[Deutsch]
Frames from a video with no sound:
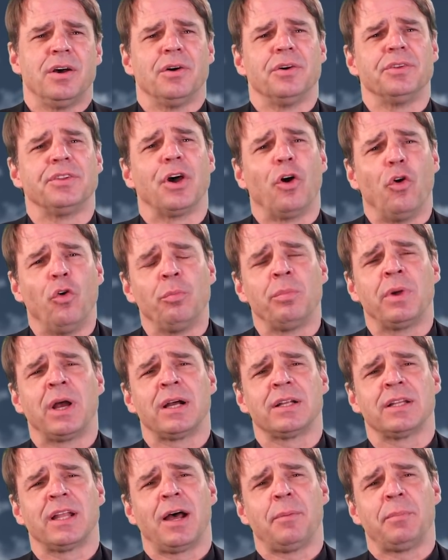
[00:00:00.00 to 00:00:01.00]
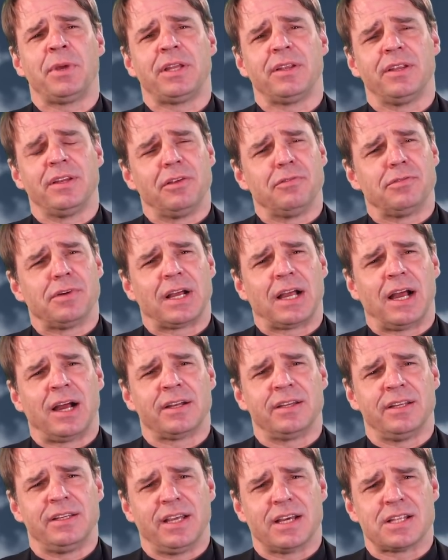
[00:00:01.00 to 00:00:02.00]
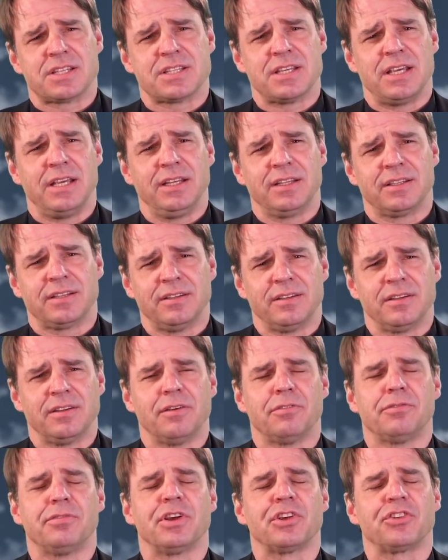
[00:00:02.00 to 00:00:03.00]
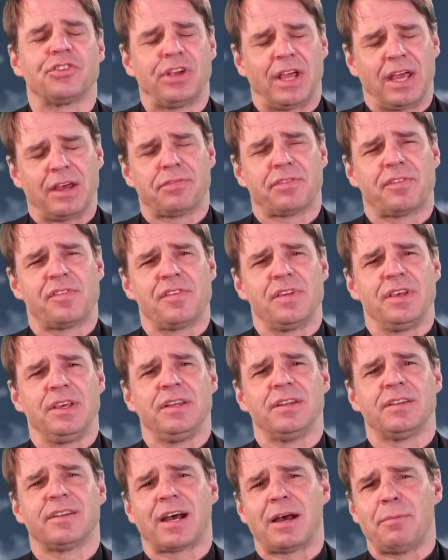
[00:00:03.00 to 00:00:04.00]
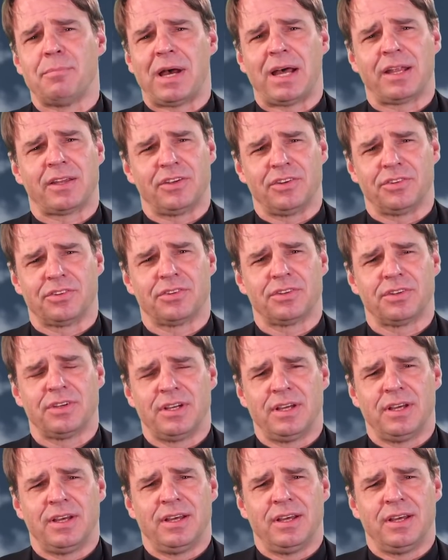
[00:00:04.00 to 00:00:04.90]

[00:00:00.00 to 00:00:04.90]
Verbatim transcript: und der Umgang damit in den vergangenen Jahrzehnten verschärft sie dramatisch.